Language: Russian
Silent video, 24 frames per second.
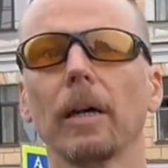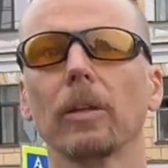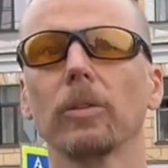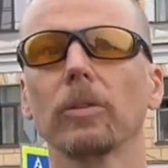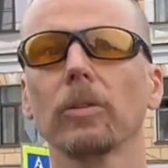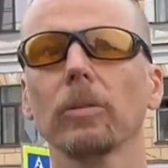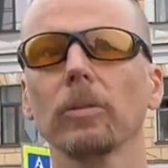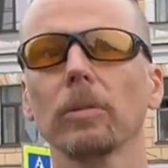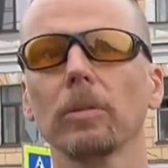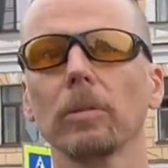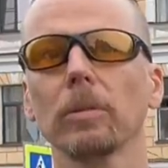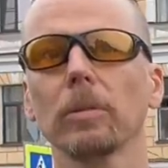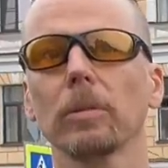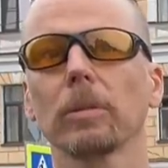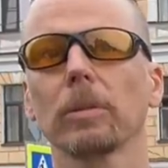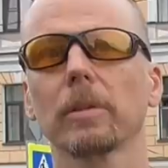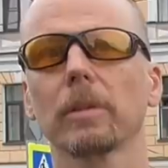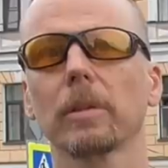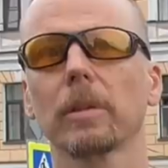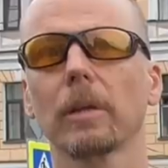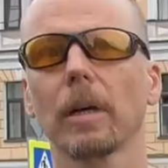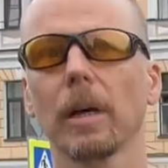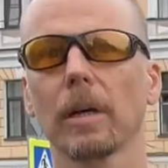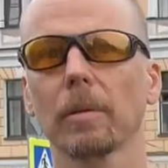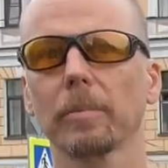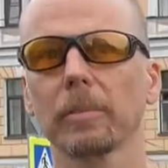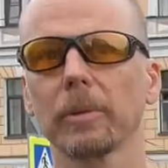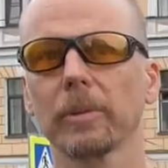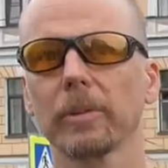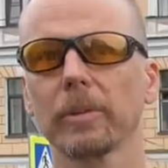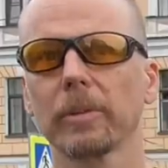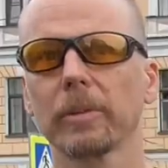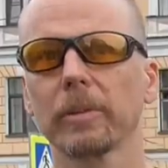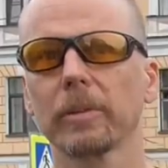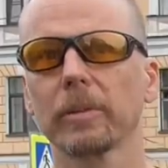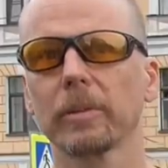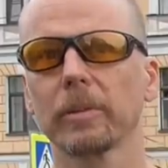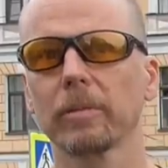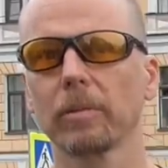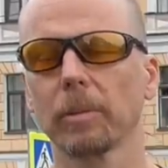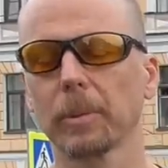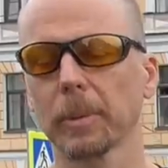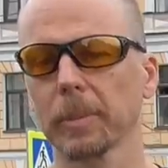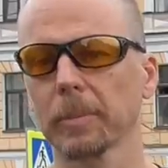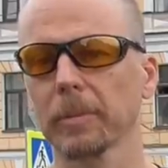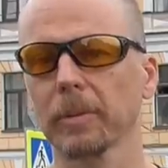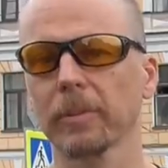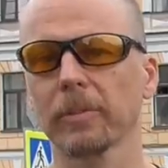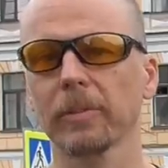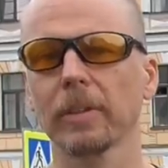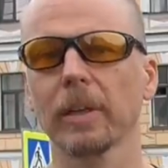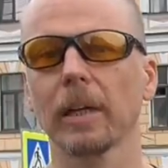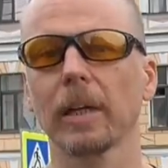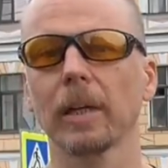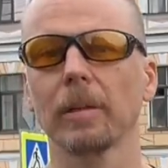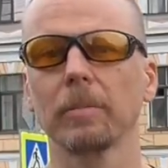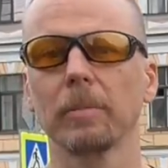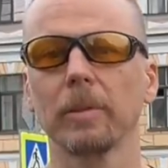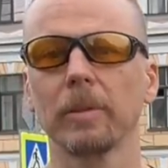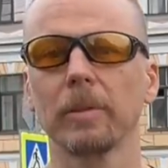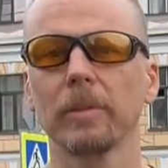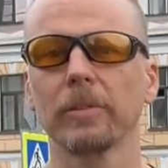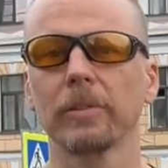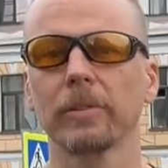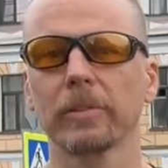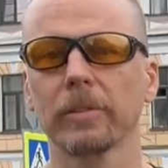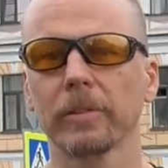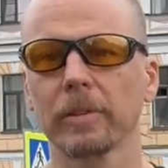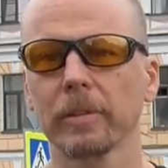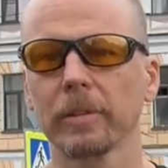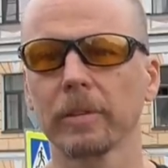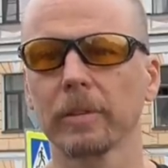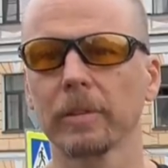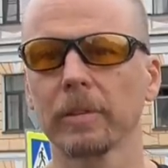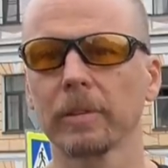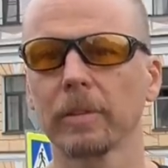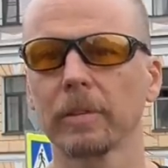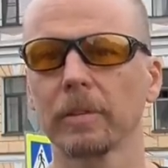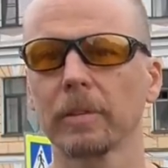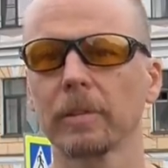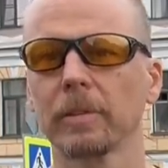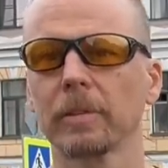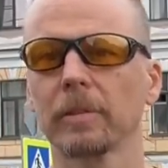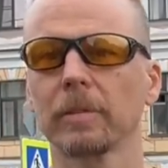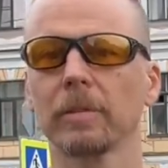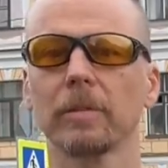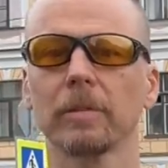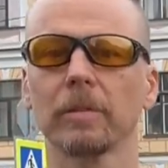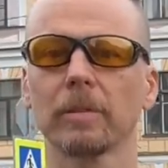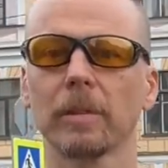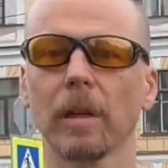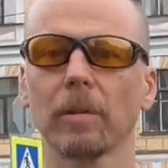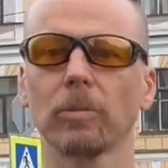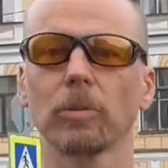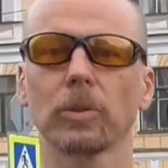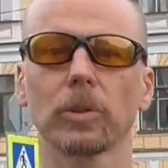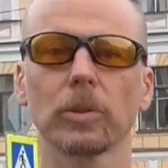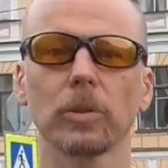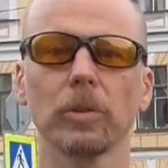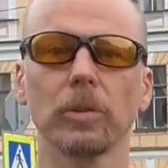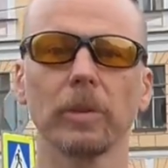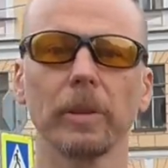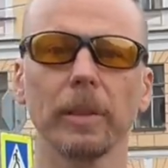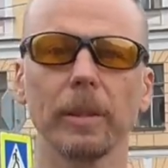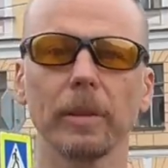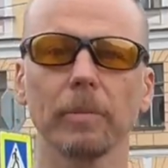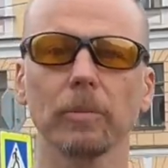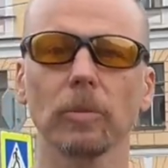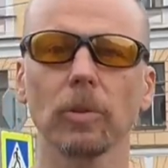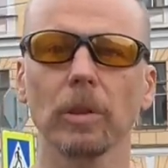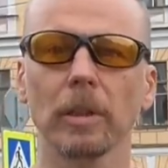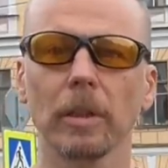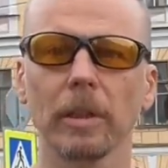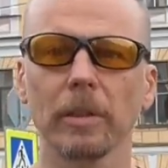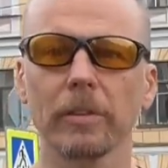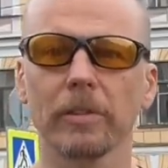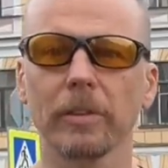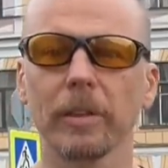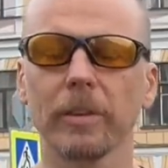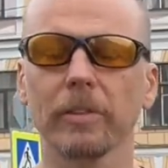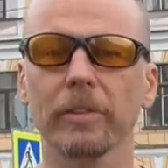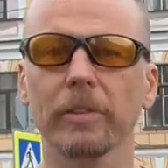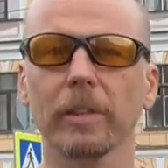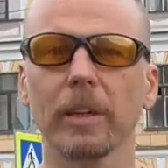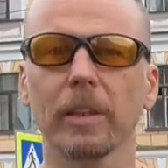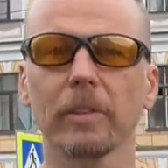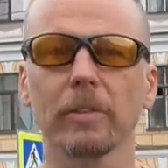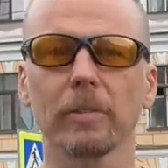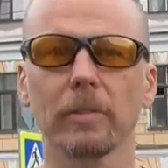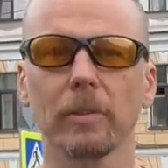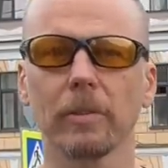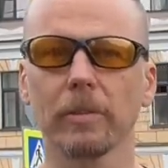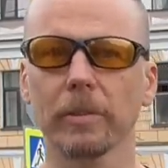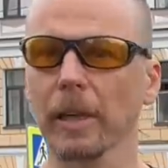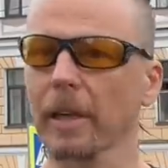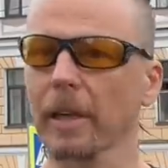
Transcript: Но, как мы, в общем-то, знаем из э, того, что я много раз рассказывал